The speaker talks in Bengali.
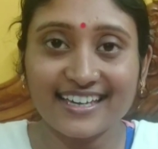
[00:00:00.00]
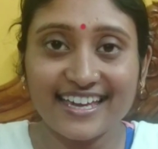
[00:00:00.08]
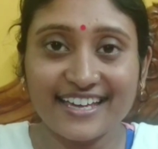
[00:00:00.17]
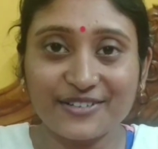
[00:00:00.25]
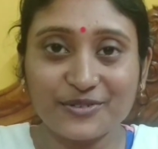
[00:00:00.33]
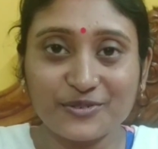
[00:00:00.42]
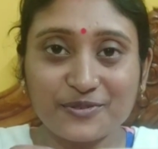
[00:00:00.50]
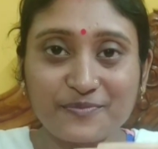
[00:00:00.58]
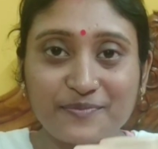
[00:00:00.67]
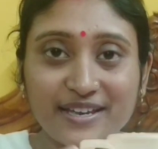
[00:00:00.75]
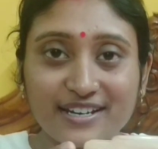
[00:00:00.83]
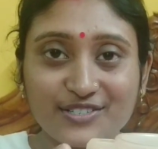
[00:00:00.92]
এই দেখুন
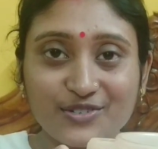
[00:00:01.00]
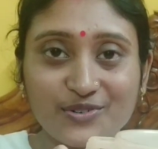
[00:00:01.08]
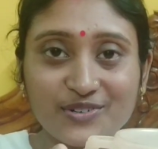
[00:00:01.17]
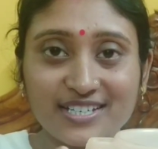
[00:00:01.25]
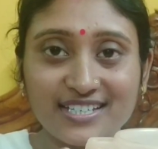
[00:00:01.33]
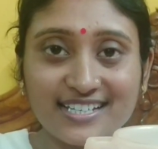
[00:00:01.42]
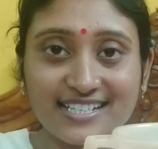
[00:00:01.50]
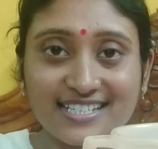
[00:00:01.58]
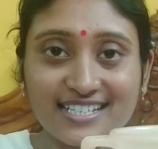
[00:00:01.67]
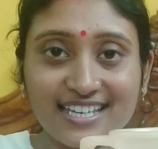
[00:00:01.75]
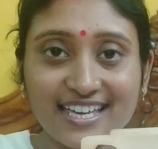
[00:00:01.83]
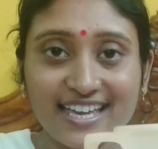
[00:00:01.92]
মেয়ের জন্য
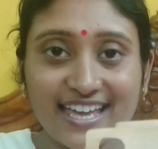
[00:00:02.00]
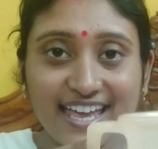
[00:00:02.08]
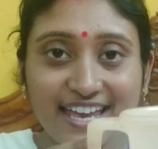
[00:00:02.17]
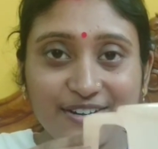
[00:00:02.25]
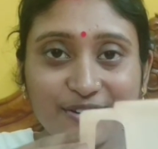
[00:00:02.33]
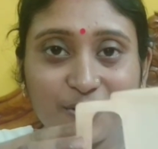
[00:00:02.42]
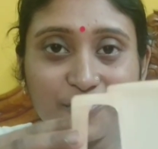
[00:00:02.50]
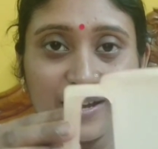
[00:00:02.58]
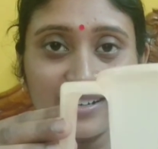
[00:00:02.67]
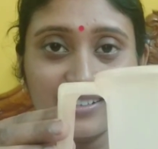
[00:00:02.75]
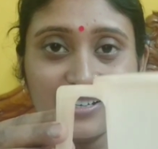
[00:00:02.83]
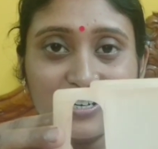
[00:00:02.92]
কিনেছি এই রকম
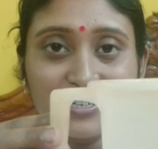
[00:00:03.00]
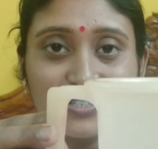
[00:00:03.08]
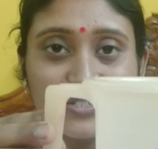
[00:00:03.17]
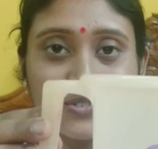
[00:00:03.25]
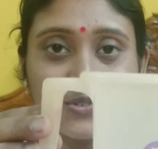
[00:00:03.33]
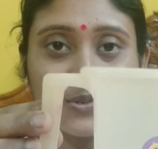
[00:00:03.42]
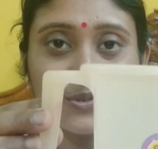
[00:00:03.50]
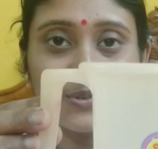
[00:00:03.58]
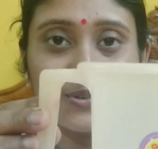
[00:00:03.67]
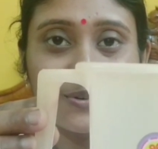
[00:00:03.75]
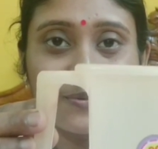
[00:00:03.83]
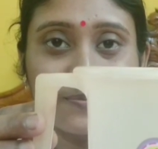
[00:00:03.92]
একটা ছোট
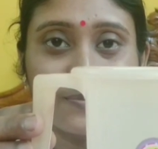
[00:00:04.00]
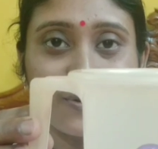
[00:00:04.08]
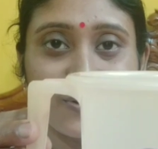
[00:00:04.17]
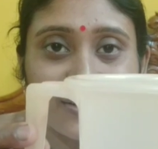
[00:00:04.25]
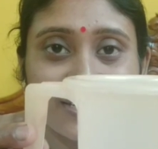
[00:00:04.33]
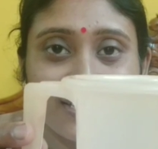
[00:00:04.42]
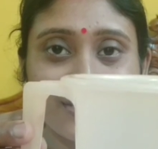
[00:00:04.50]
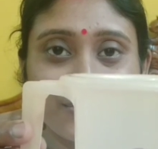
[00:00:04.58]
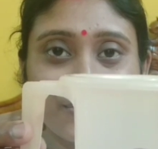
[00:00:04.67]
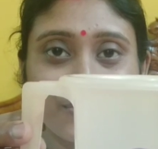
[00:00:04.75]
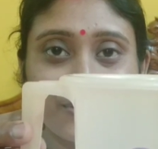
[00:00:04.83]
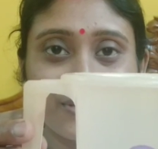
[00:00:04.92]
মগ কি
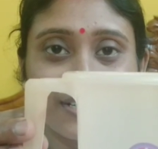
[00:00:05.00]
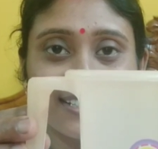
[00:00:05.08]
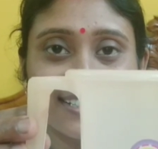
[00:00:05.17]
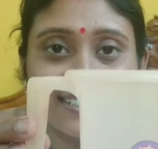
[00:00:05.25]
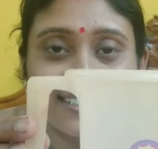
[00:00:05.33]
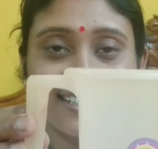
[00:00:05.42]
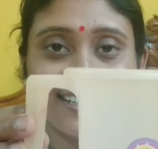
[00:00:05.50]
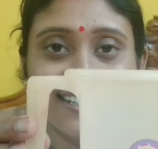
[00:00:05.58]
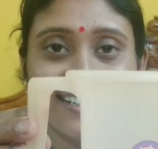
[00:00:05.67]
সুন্দর না দেখতে